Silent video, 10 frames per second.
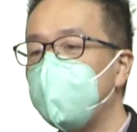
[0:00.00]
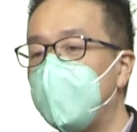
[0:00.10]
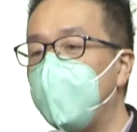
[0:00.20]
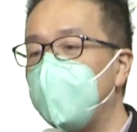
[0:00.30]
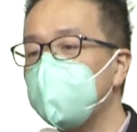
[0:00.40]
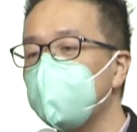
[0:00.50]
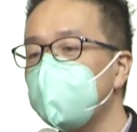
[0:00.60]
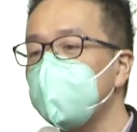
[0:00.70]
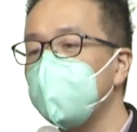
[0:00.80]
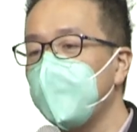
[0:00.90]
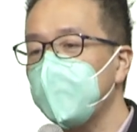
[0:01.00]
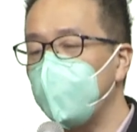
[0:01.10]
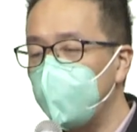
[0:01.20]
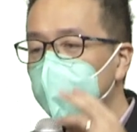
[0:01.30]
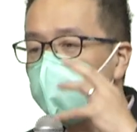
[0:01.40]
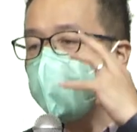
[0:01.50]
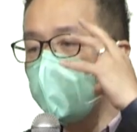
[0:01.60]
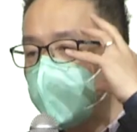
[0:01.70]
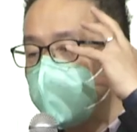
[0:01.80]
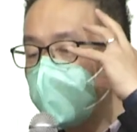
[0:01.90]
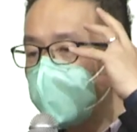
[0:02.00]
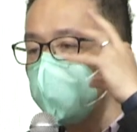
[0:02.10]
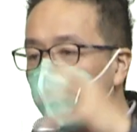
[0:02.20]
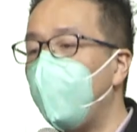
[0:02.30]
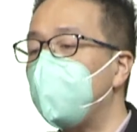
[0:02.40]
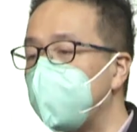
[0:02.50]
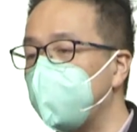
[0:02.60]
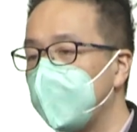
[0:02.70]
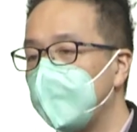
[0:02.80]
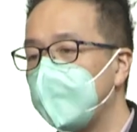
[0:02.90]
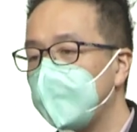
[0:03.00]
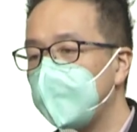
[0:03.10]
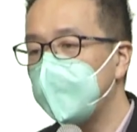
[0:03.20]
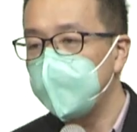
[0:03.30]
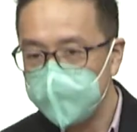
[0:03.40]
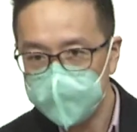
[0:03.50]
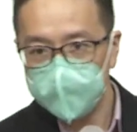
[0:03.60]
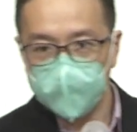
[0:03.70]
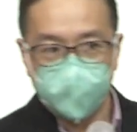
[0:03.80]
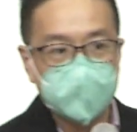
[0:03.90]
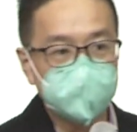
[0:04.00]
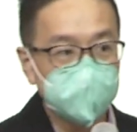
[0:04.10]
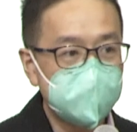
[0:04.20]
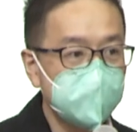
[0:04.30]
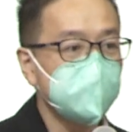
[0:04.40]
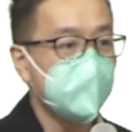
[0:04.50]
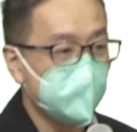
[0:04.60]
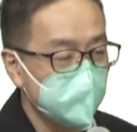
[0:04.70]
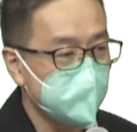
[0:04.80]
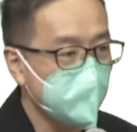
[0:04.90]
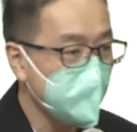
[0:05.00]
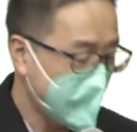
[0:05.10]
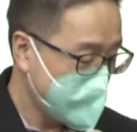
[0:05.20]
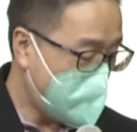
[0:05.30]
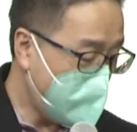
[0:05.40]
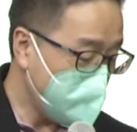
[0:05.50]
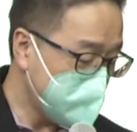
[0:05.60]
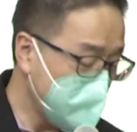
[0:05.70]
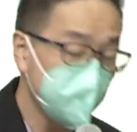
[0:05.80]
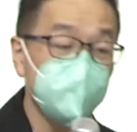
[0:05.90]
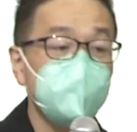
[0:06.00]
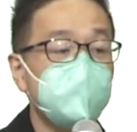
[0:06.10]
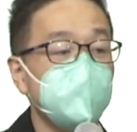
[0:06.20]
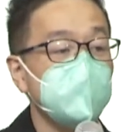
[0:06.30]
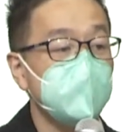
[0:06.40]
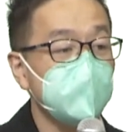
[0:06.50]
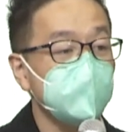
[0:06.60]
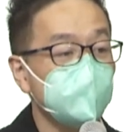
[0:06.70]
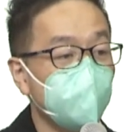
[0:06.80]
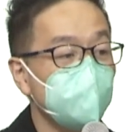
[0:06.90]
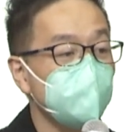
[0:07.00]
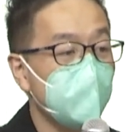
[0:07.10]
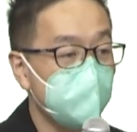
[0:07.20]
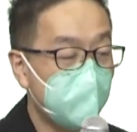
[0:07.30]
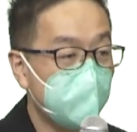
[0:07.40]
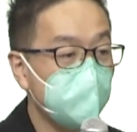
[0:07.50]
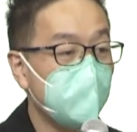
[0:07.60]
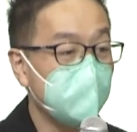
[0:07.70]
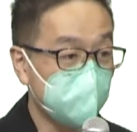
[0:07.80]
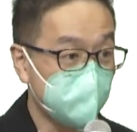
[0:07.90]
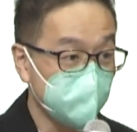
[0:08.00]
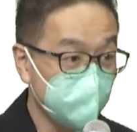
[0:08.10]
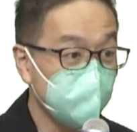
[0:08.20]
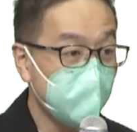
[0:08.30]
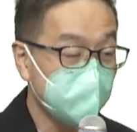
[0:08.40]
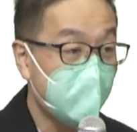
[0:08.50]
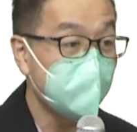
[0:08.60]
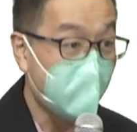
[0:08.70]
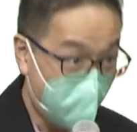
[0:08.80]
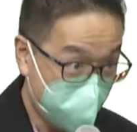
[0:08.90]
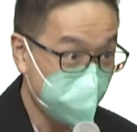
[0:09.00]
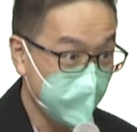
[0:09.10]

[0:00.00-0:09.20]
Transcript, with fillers: 妈妈？就是我我就能够看到这个的画面。翻成现在就是，他好像 Uber E 从远方把食物给带来，